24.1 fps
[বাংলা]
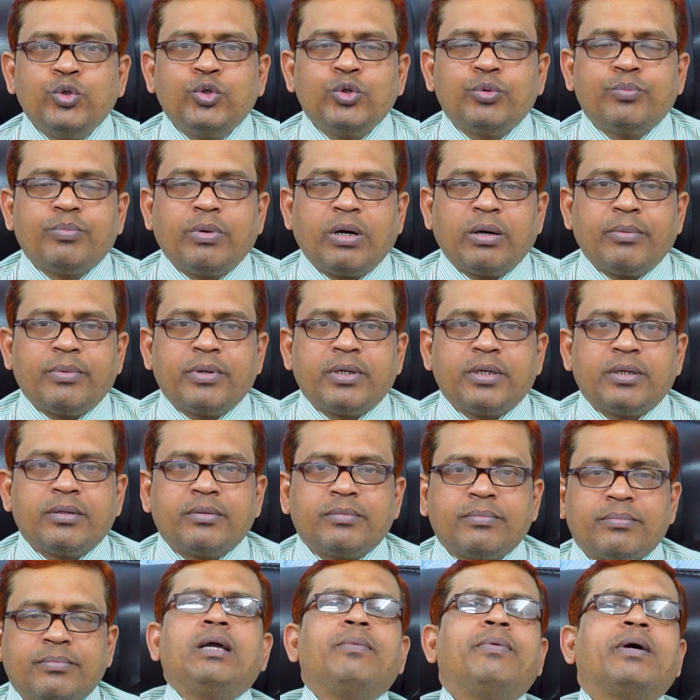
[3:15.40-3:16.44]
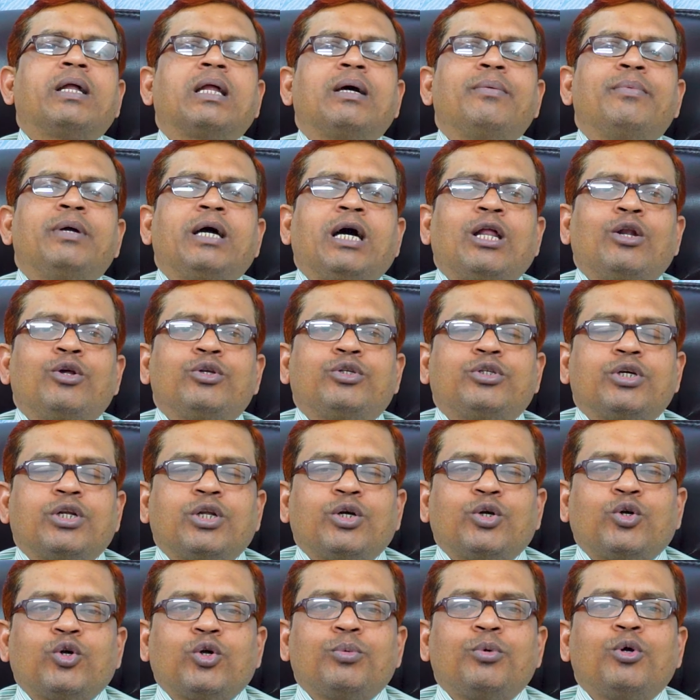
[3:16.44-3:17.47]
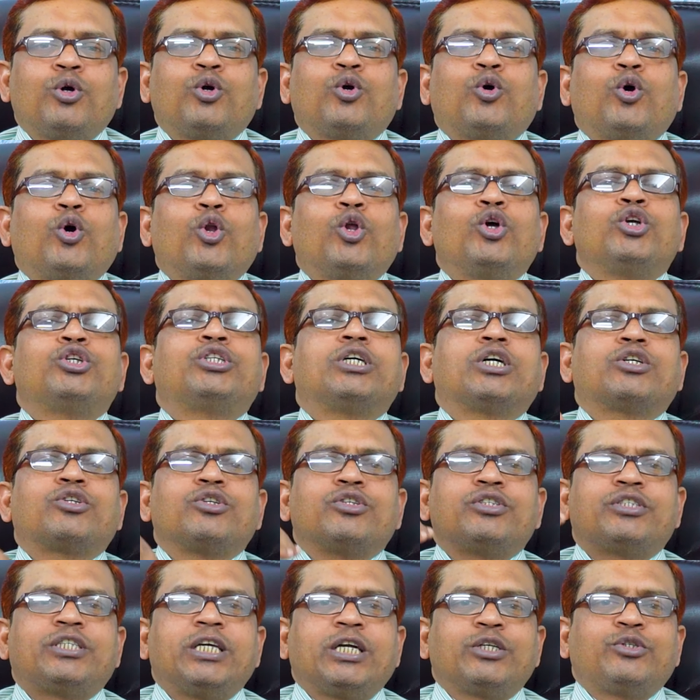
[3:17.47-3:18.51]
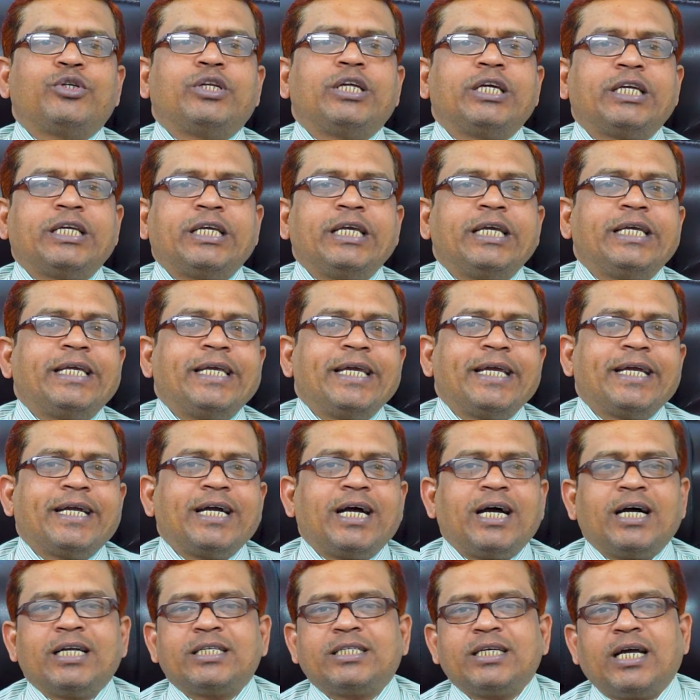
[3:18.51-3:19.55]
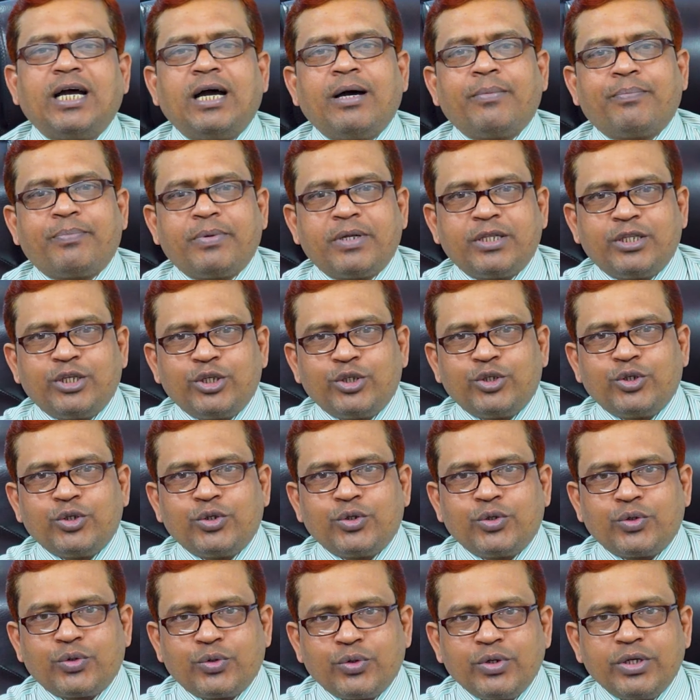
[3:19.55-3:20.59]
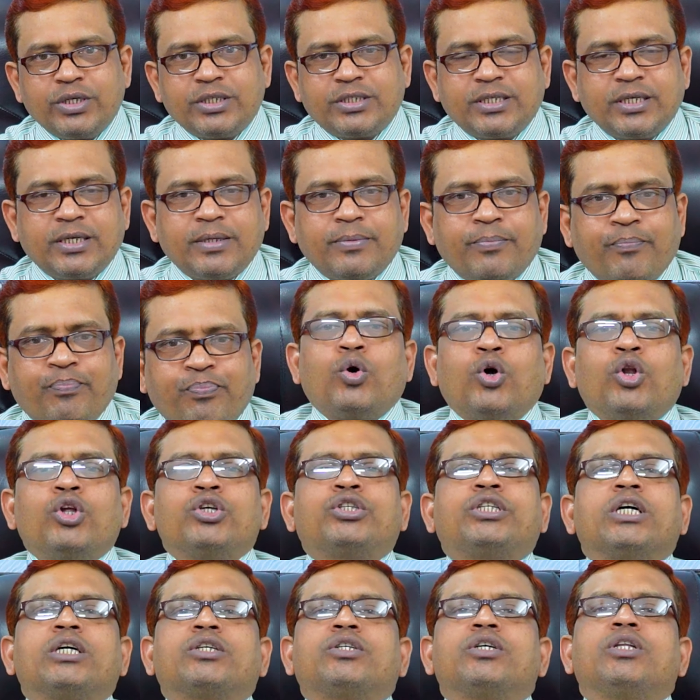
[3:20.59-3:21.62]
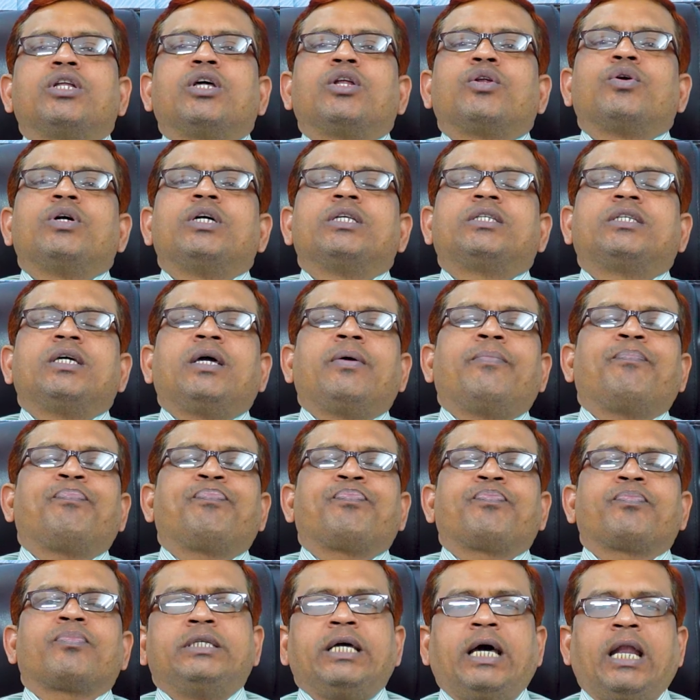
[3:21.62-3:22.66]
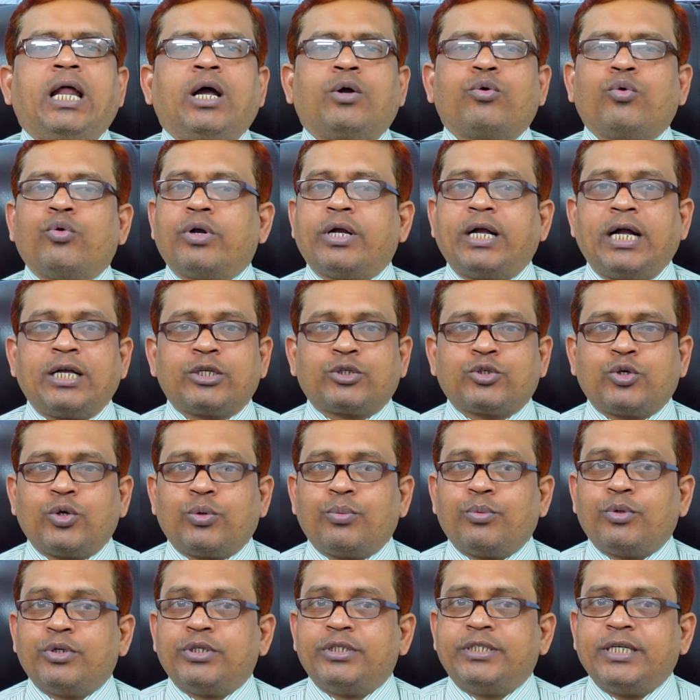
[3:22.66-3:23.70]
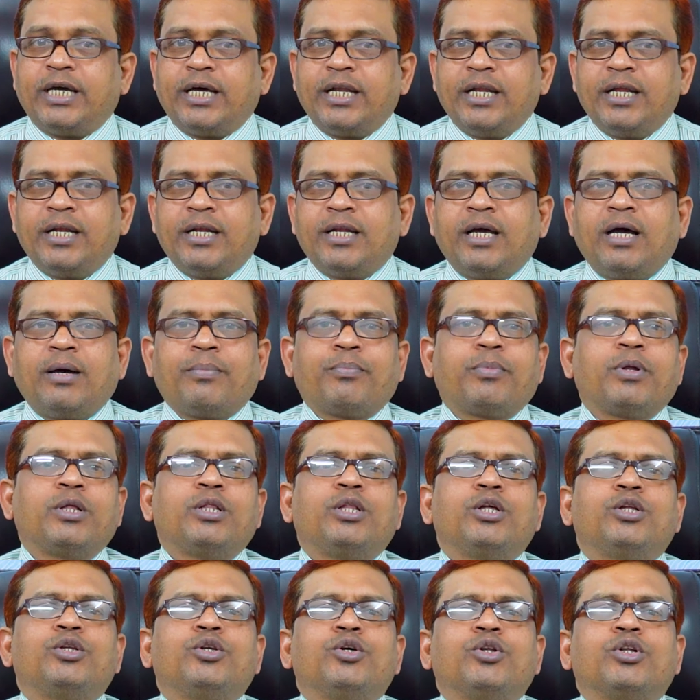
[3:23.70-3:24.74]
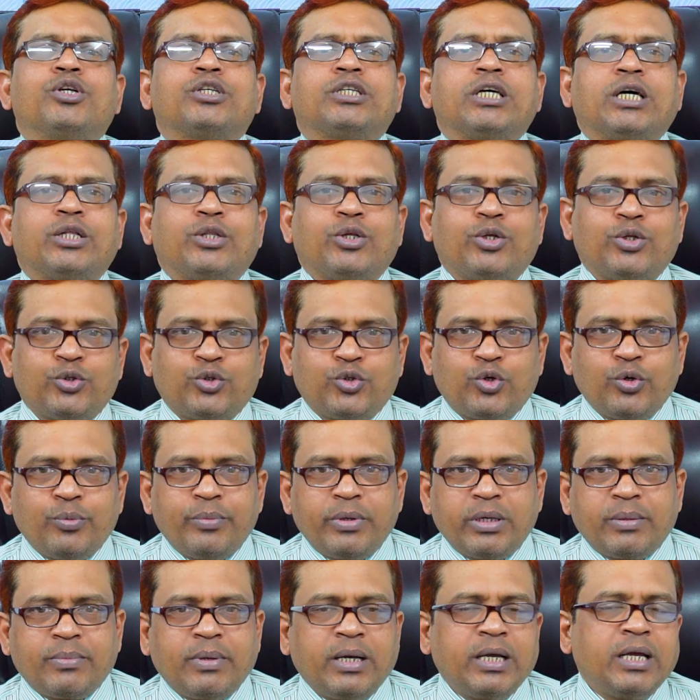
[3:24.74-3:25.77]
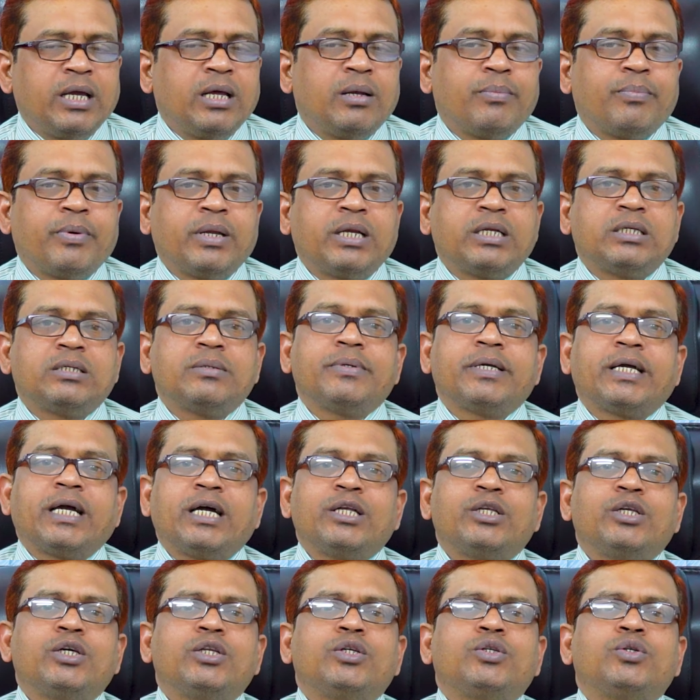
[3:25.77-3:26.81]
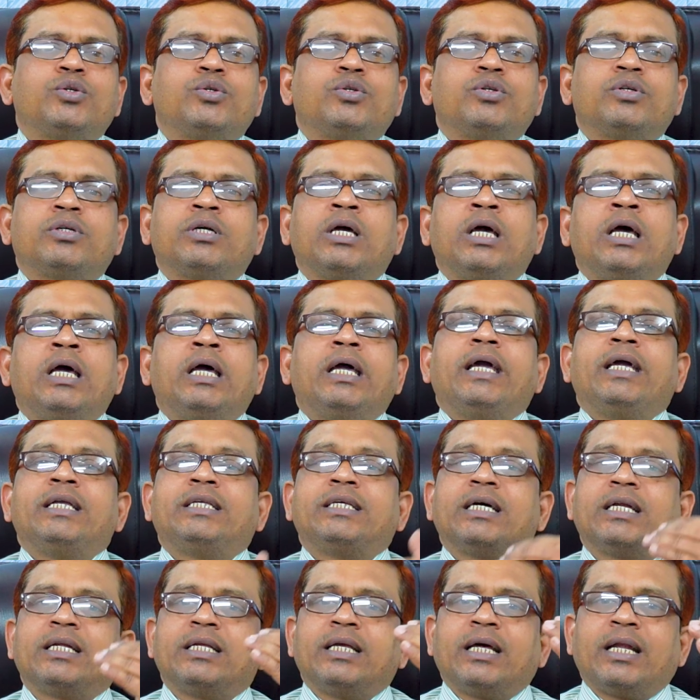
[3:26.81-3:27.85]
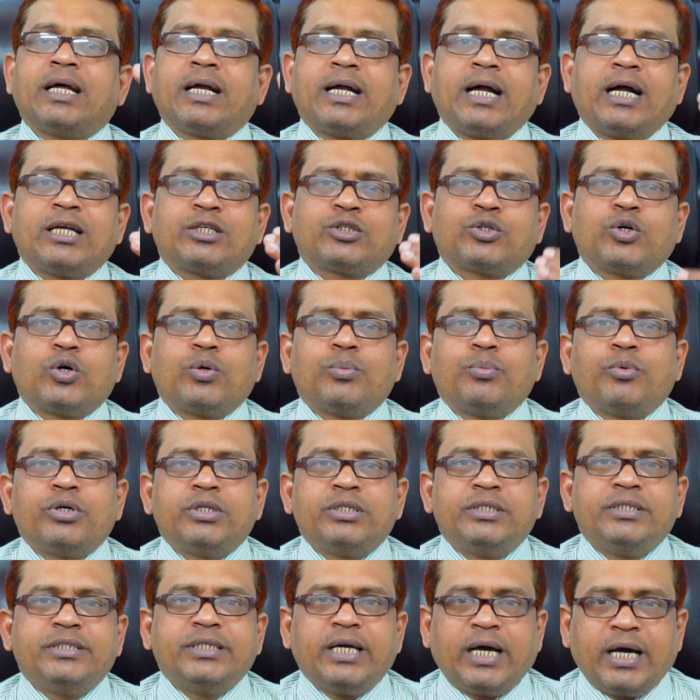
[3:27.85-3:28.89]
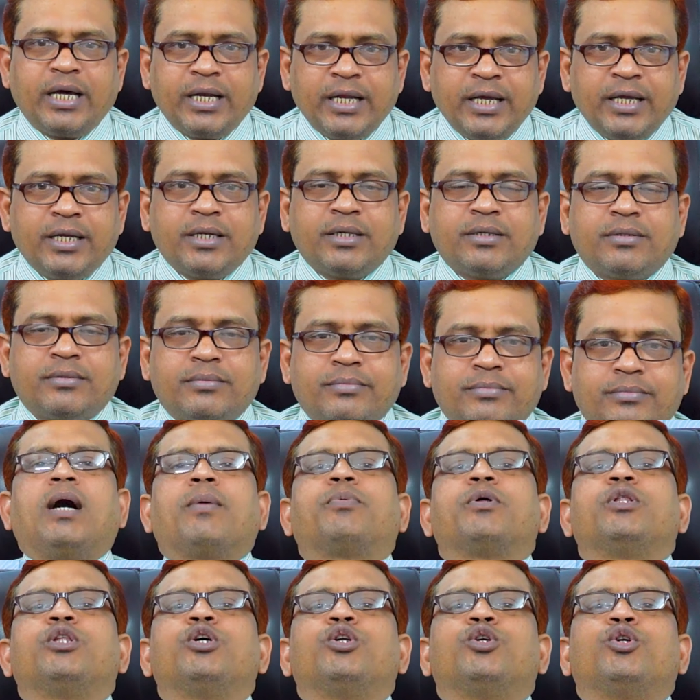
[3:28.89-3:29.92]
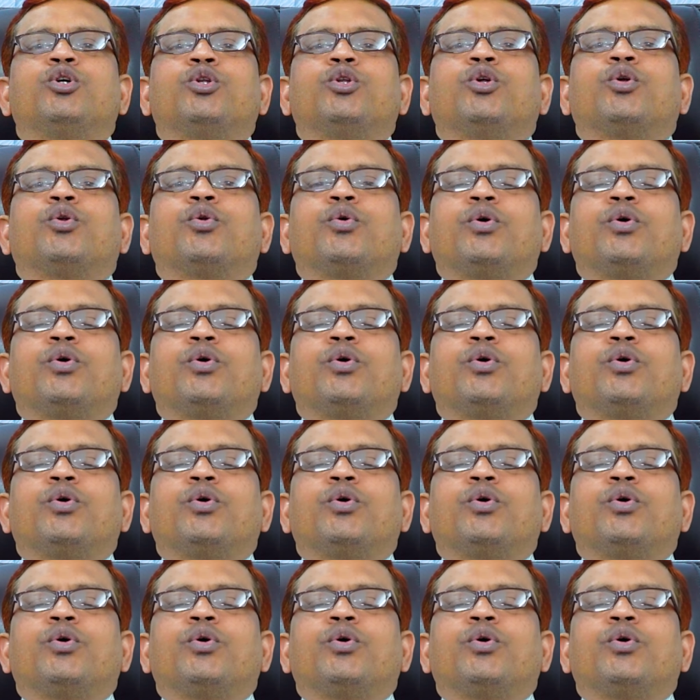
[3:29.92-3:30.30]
সুযোগ পাবেন এবার আমি আলোচনা করব কনস্ট্রাকশন সেক্টরে কি কি কাজ আপনাদের জন্য রয়েছে কনস্ট্রাকশনে রয়েছে যারা কোনো কাজকর্ম জানেন না আপনাদের জন্য সাধারণ শ্রমিক বা হেল্পার হিসেবে কাজের সুযোগ এছাড়া যারা কাজকর্ম জানেন আপনাদের জন্য